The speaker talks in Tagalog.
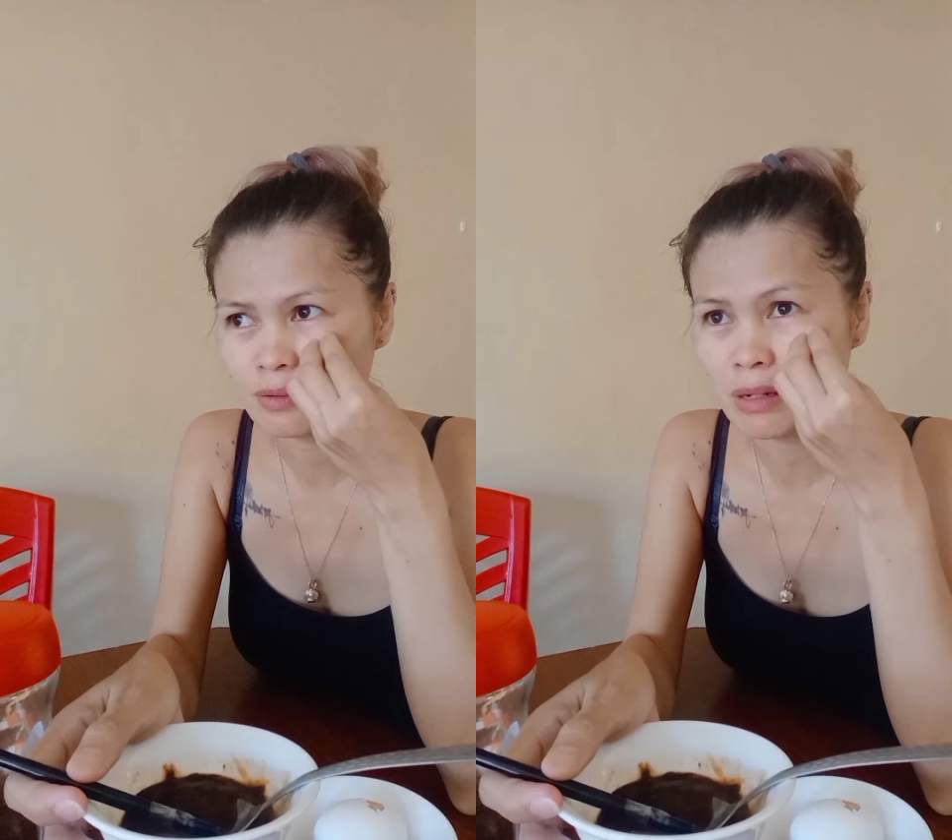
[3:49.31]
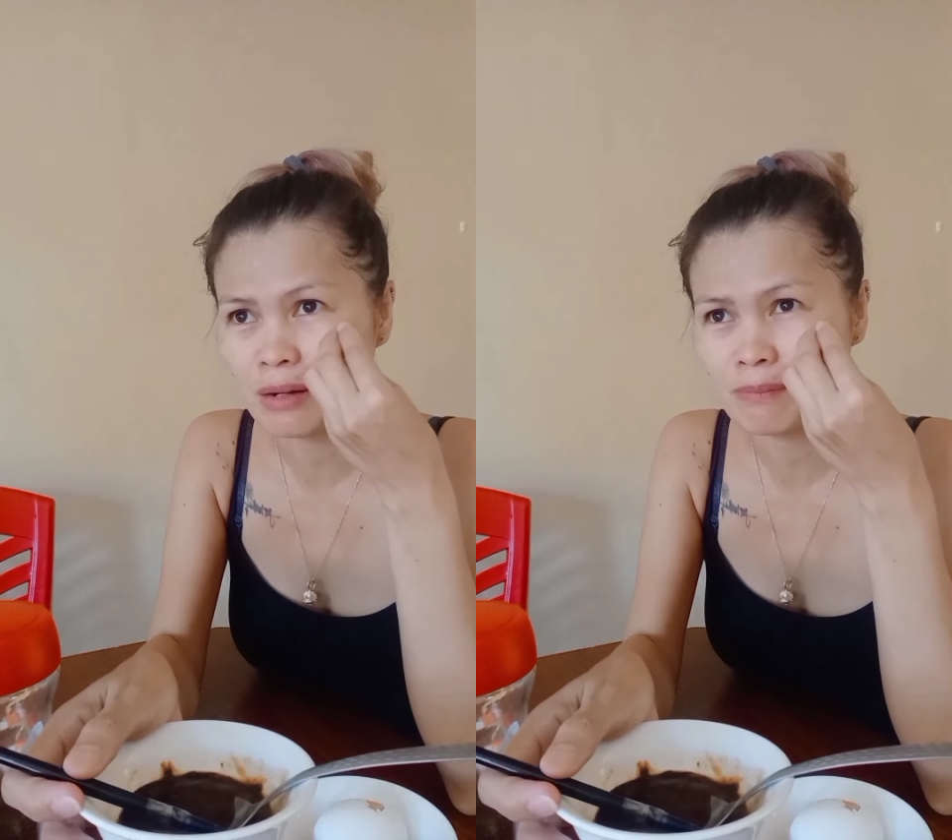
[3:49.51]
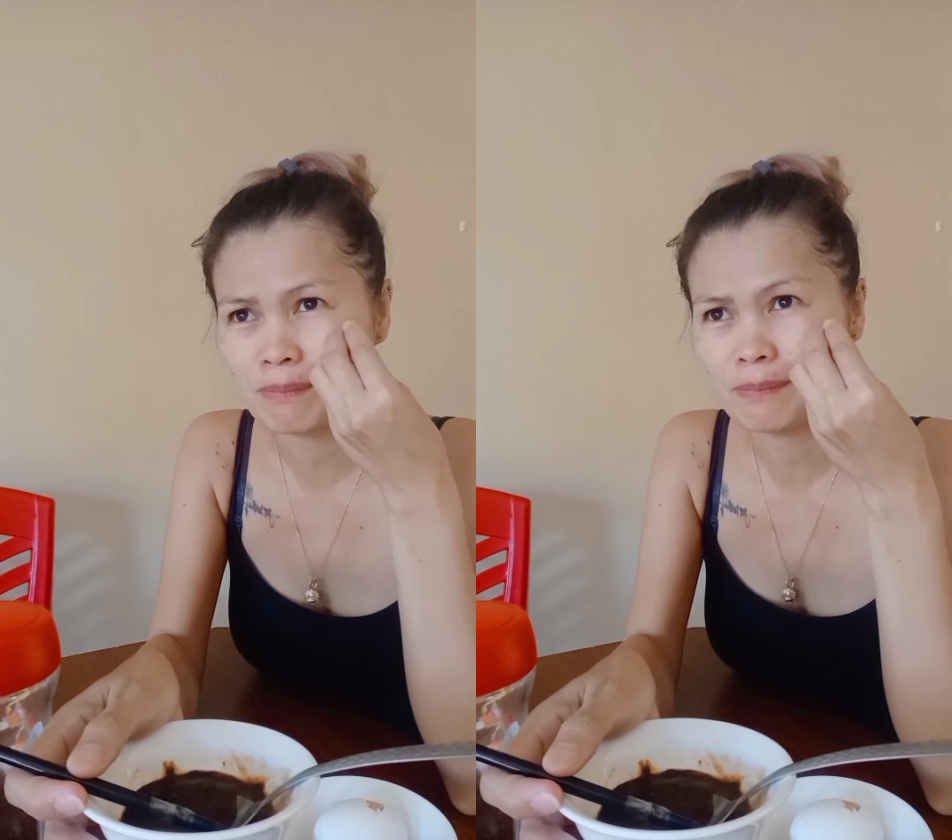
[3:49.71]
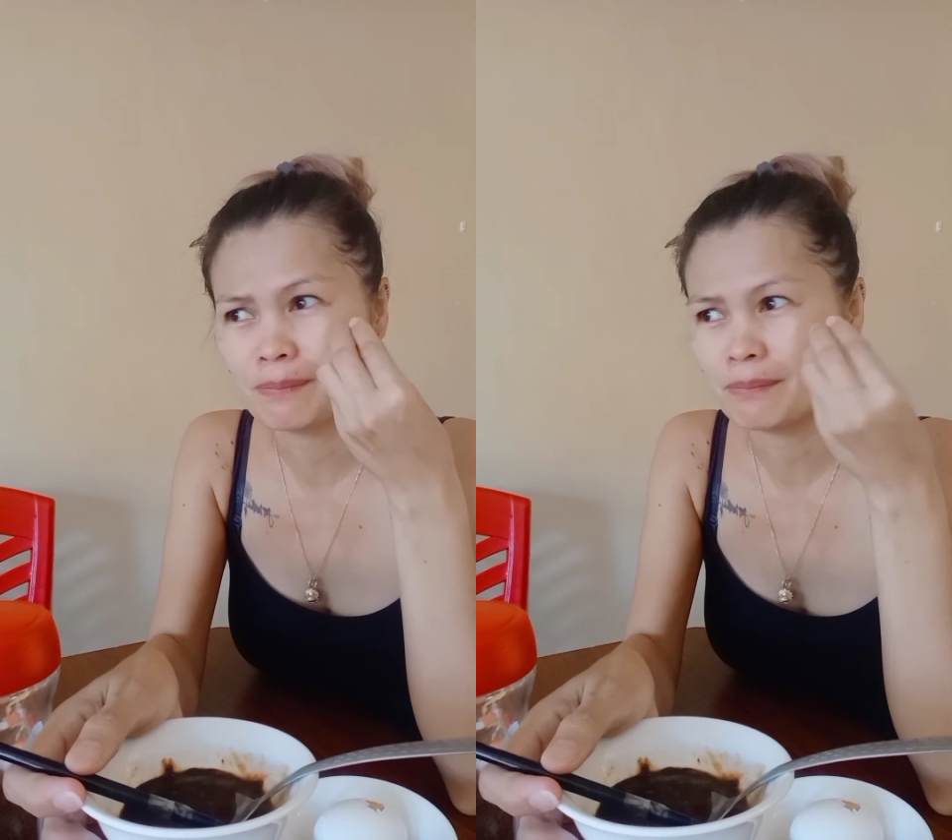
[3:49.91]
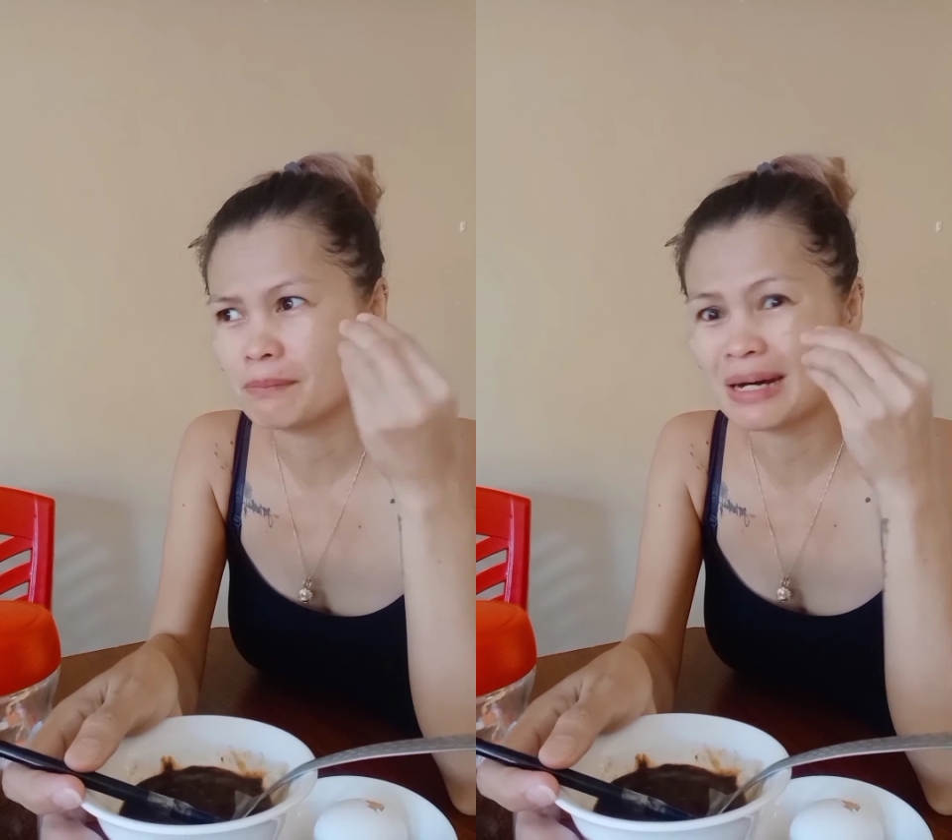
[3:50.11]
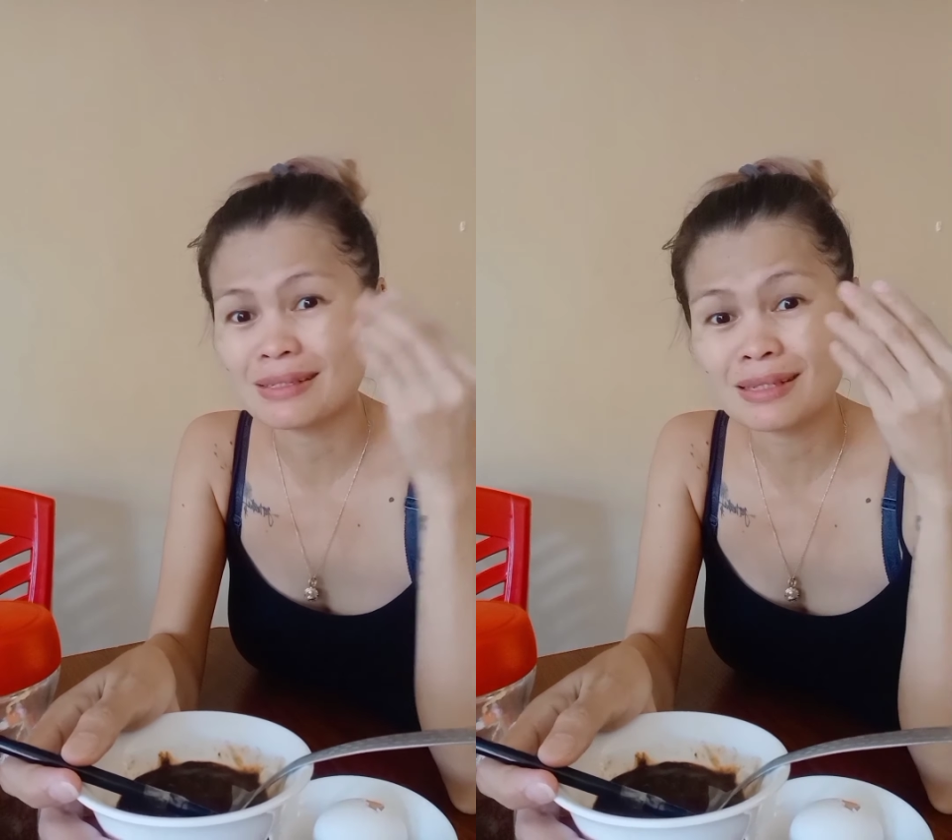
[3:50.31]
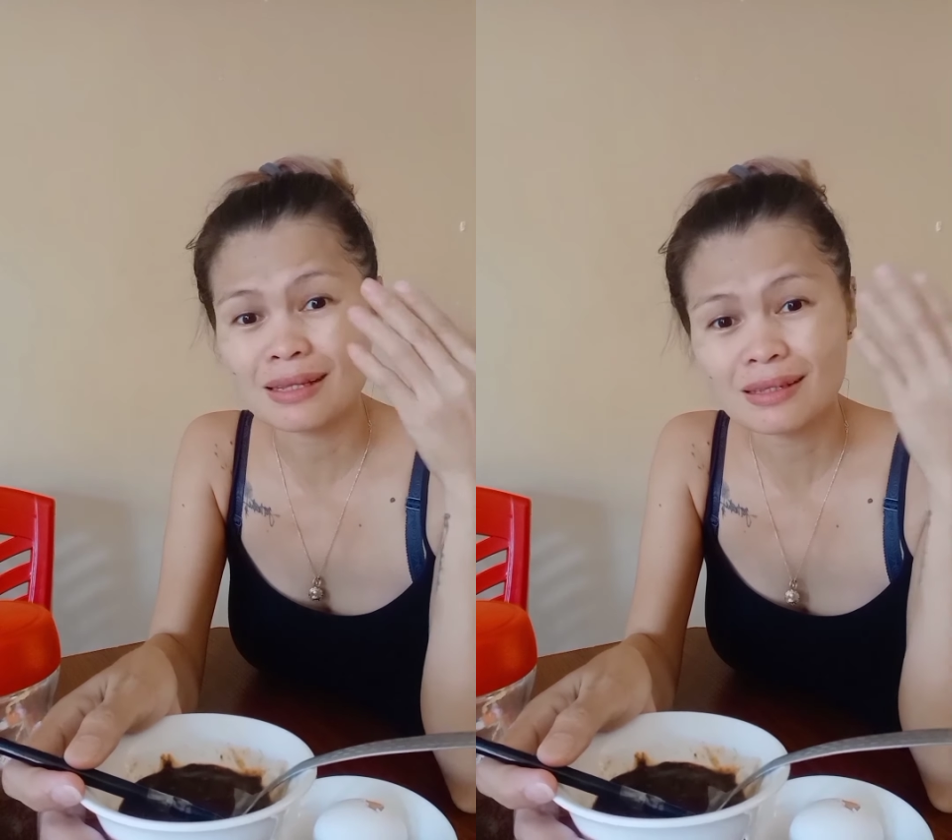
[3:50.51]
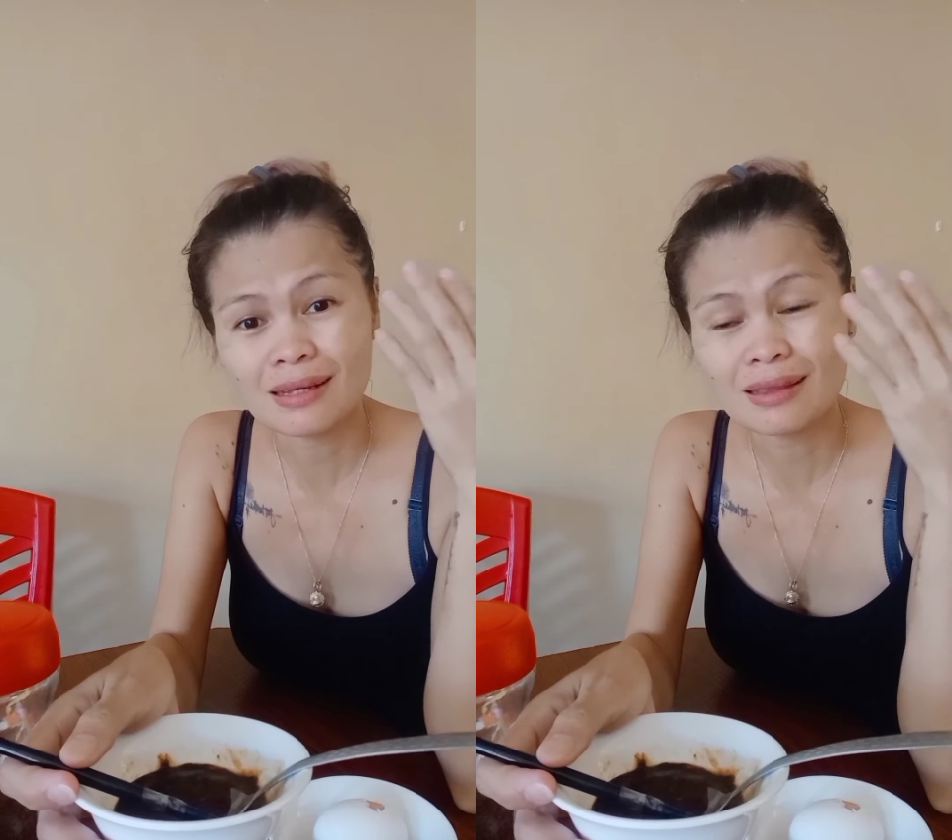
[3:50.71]
yung mga, mga
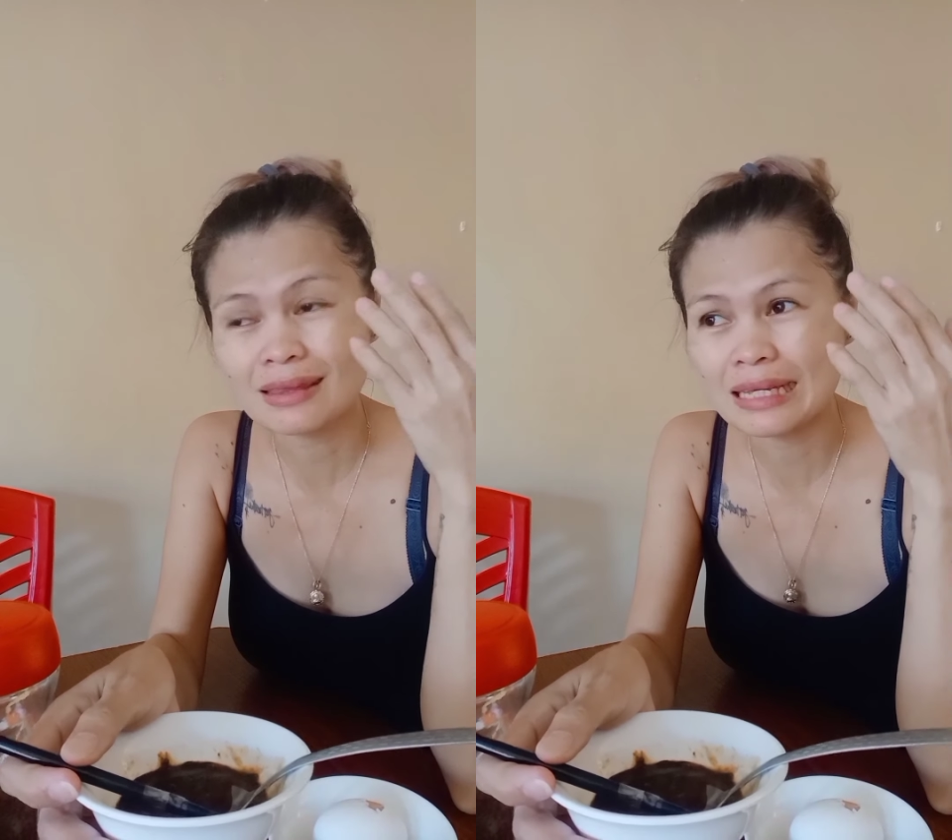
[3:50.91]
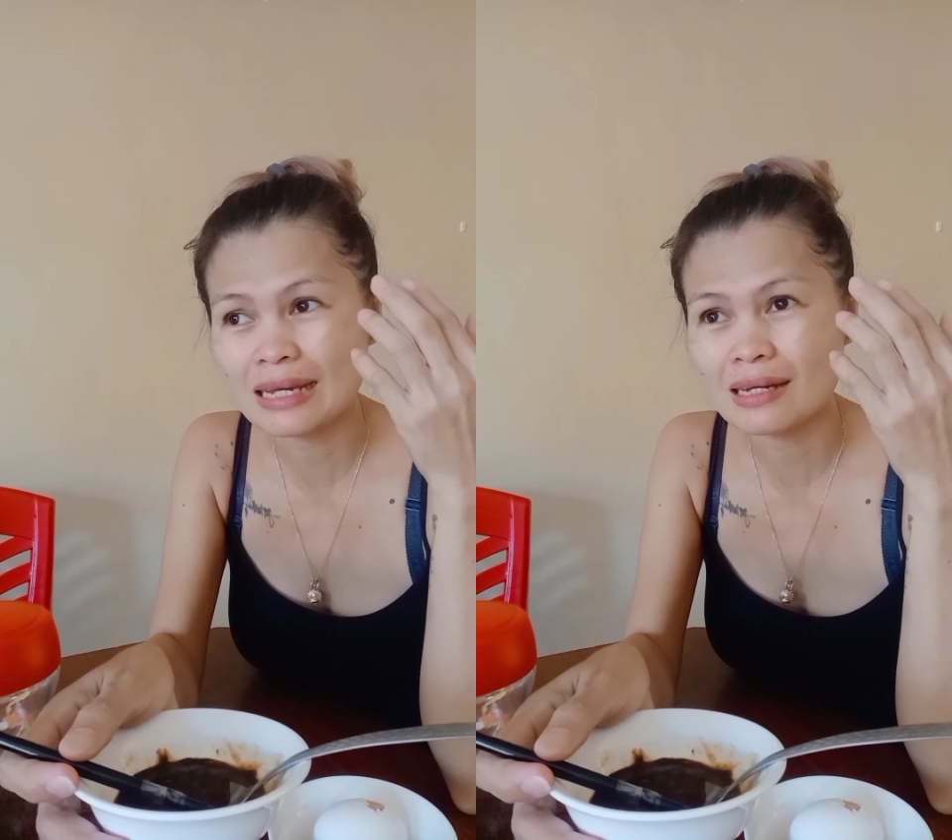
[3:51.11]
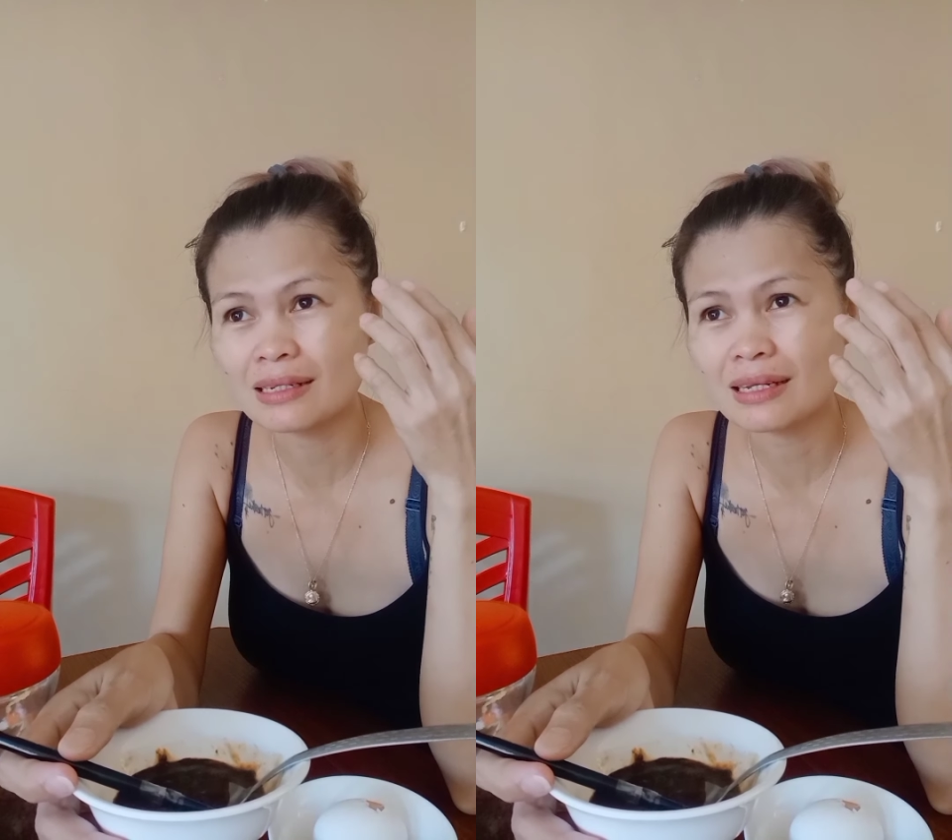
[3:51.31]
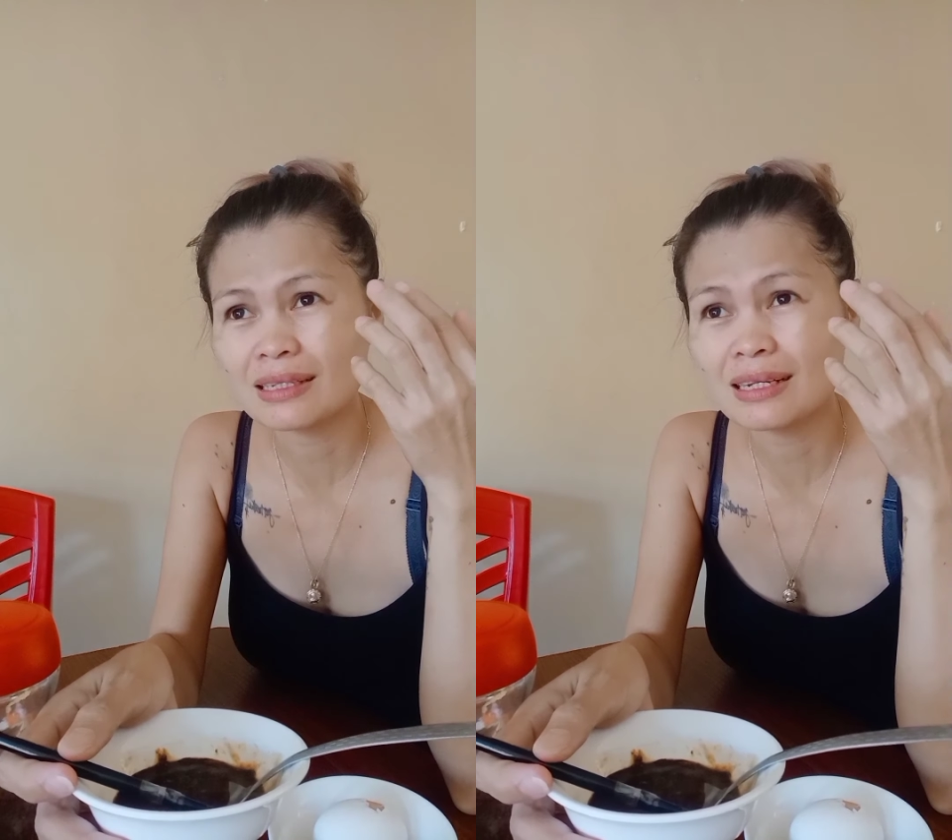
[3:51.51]
set-set na yan.